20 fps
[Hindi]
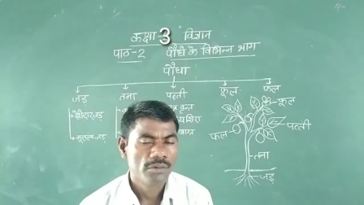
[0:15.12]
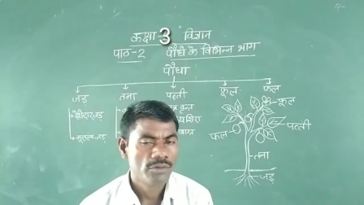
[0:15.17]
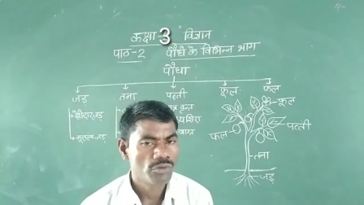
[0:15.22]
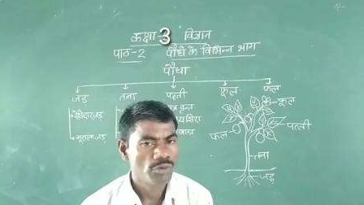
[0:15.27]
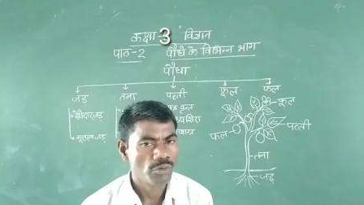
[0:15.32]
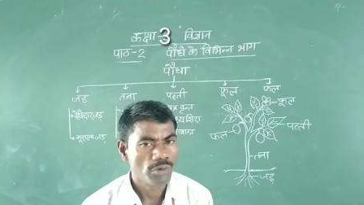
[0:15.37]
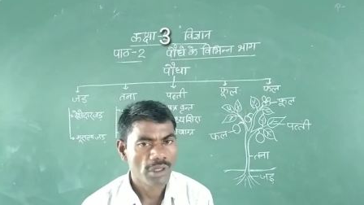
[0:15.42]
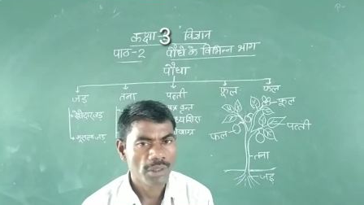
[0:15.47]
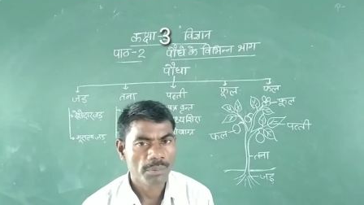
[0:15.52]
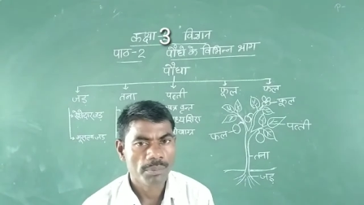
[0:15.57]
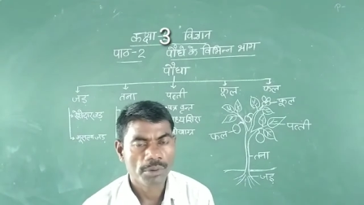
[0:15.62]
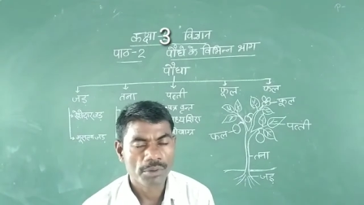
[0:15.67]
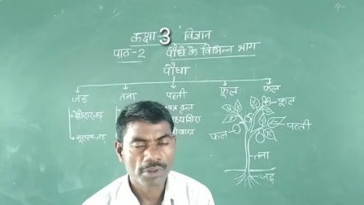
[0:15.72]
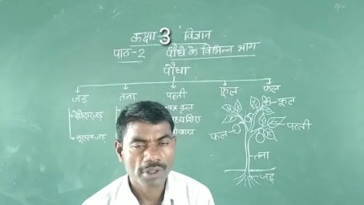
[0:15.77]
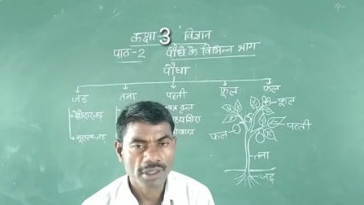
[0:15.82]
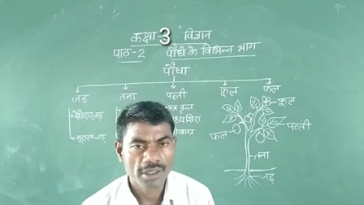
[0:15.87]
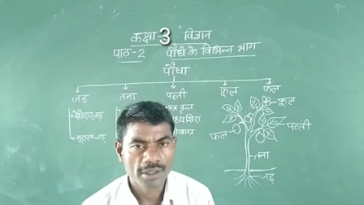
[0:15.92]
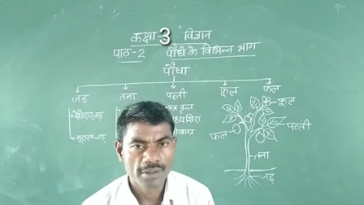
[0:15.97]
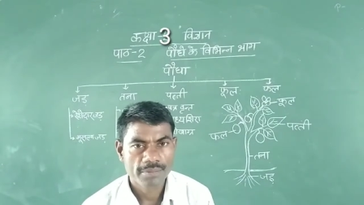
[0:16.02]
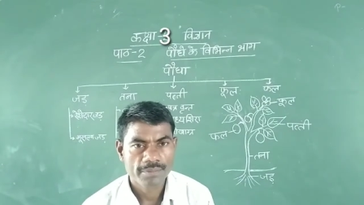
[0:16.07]
छोटे
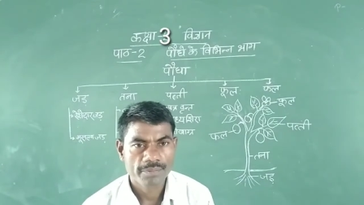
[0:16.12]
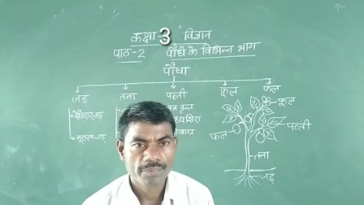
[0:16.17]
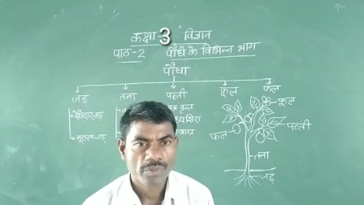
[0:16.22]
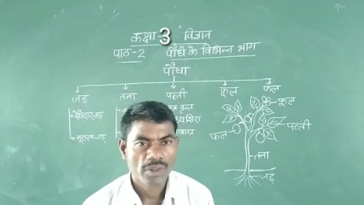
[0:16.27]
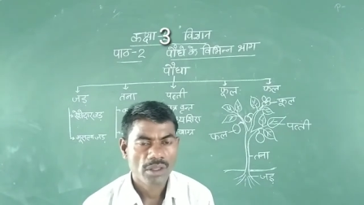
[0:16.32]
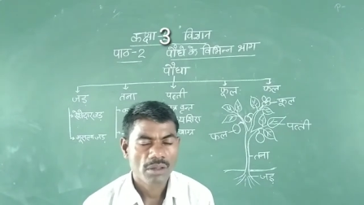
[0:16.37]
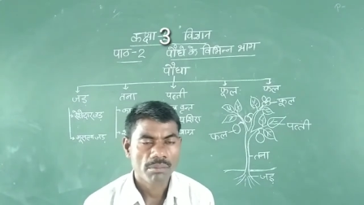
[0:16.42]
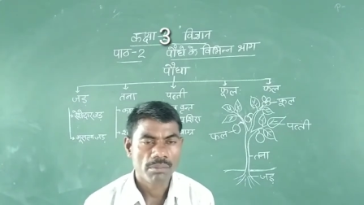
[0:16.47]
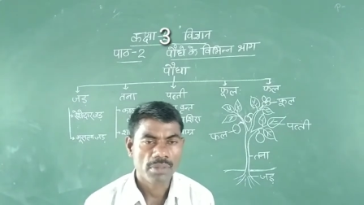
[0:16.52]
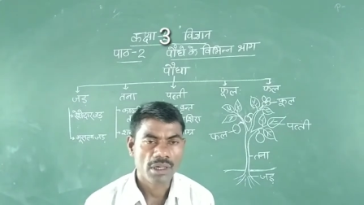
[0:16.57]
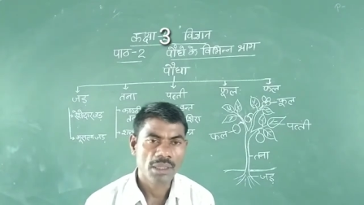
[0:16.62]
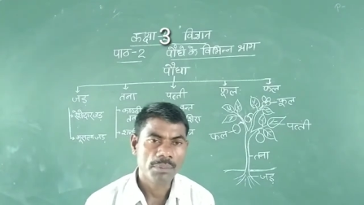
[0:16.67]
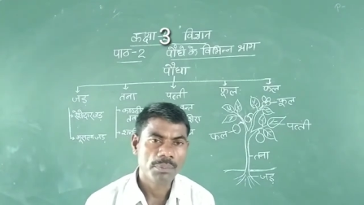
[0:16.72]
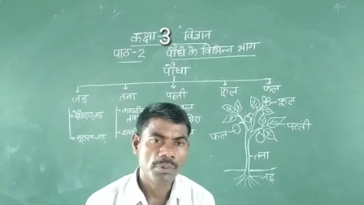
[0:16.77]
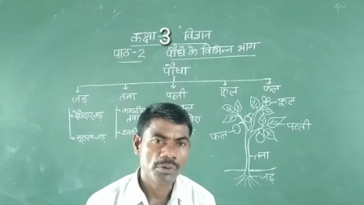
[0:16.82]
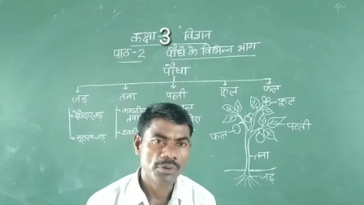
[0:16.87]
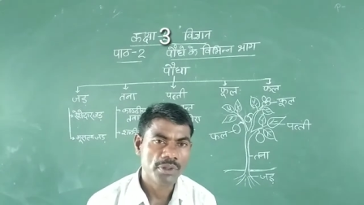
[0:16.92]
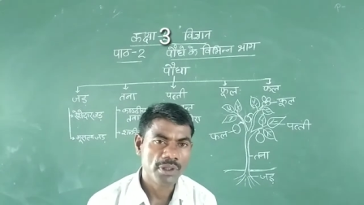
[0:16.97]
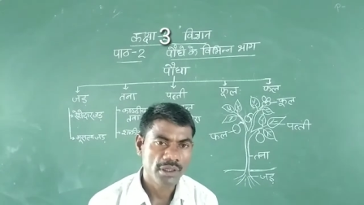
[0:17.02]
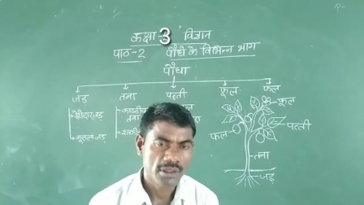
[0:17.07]
पौधे बड़े
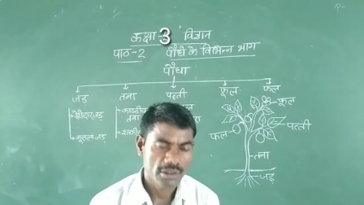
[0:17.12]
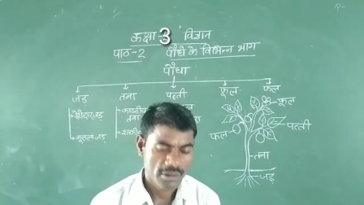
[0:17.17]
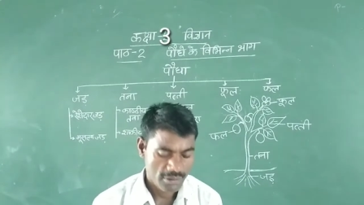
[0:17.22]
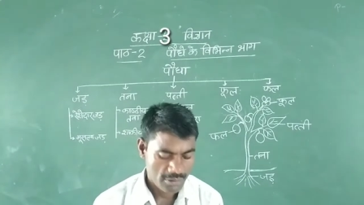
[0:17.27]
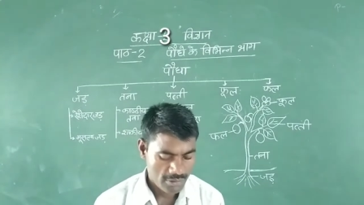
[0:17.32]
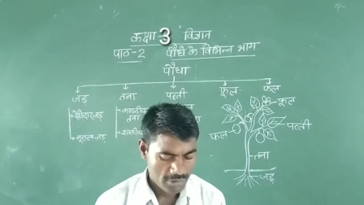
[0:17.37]
पौधे